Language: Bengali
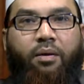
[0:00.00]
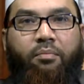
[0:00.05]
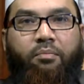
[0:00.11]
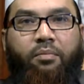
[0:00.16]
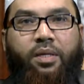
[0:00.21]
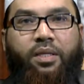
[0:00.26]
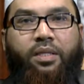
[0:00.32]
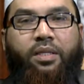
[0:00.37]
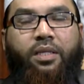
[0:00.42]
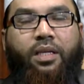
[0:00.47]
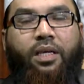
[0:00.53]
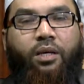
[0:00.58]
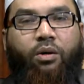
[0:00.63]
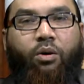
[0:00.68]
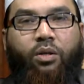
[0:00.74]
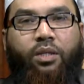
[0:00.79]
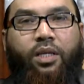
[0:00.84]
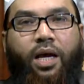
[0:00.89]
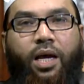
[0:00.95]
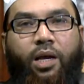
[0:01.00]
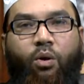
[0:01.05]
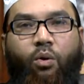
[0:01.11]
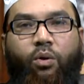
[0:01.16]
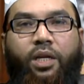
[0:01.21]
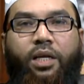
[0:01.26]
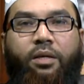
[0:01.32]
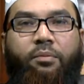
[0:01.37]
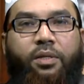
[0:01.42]
মিথ্যে কথায়
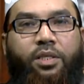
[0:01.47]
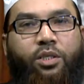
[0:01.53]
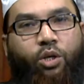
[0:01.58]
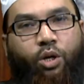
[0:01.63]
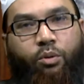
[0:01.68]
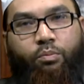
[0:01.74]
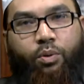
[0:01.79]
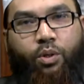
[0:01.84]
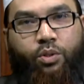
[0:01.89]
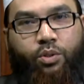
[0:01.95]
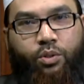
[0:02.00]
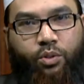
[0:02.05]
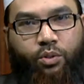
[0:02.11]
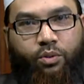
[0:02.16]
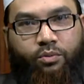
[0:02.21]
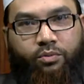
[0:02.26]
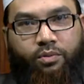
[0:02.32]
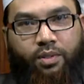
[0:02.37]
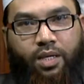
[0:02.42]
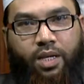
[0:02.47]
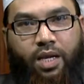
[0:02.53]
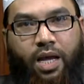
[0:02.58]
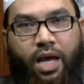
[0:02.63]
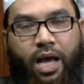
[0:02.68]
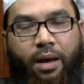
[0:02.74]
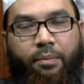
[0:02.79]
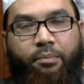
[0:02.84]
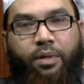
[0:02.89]
অনেক বেশি অভ্যস্ত
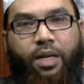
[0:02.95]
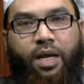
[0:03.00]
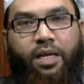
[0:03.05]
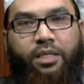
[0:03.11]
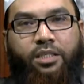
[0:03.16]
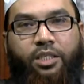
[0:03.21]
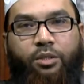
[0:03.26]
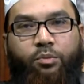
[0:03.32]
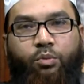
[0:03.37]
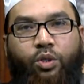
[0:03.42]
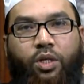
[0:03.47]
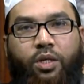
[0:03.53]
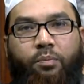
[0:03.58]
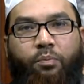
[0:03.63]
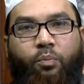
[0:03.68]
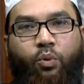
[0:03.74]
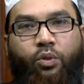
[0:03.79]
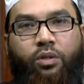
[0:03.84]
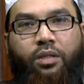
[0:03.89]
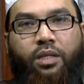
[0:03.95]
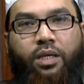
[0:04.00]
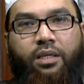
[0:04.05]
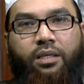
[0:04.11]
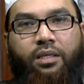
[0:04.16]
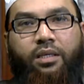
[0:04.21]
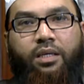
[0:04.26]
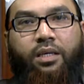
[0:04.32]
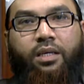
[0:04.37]
আমরা জীবনের
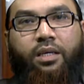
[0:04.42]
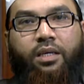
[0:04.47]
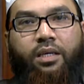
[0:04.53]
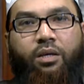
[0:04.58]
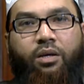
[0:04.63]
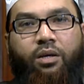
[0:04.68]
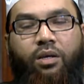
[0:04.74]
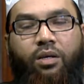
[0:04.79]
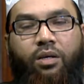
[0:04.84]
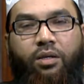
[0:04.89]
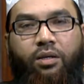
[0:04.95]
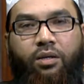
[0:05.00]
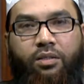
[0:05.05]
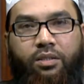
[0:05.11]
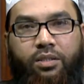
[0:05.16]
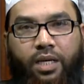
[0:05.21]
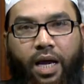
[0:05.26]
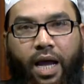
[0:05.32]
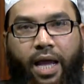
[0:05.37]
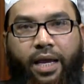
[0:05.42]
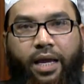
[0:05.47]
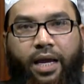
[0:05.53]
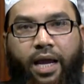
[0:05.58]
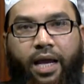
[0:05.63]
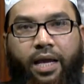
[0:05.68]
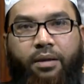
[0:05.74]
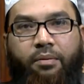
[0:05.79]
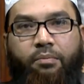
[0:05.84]
প্রত্যেকটি
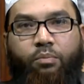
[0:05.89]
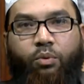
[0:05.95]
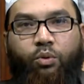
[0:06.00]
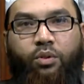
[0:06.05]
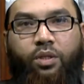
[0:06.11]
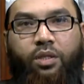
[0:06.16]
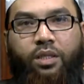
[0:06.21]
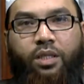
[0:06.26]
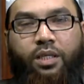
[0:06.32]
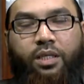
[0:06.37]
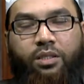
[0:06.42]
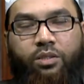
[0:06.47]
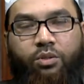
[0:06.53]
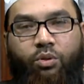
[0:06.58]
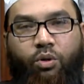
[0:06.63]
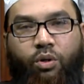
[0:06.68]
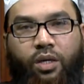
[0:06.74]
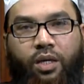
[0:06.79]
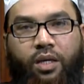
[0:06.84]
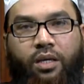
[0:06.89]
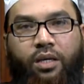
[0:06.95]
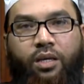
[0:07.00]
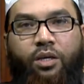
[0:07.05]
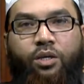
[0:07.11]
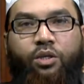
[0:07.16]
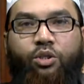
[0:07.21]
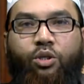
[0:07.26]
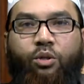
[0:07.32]
জায়গায় প্রতিটি স্তরে
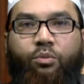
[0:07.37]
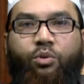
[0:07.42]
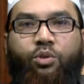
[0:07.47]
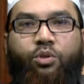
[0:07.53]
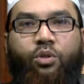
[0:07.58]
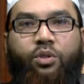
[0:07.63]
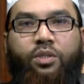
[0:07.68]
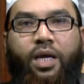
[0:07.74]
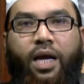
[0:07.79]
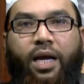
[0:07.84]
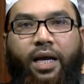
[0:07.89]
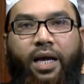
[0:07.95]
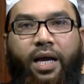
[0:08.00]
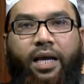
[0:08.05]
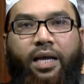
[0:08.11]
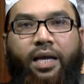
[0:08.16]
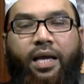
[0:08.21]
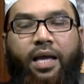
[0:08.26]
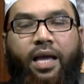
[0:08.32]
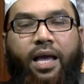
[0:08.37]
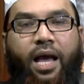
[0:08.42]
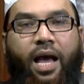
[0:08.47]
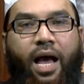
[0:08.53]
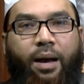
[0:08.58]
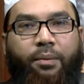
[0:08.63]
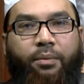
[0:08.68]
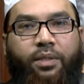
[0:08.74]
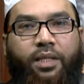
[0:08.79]
সমস্ত জায়গায়
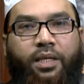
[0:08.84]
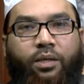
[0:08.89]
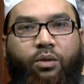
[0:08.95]
আমাদের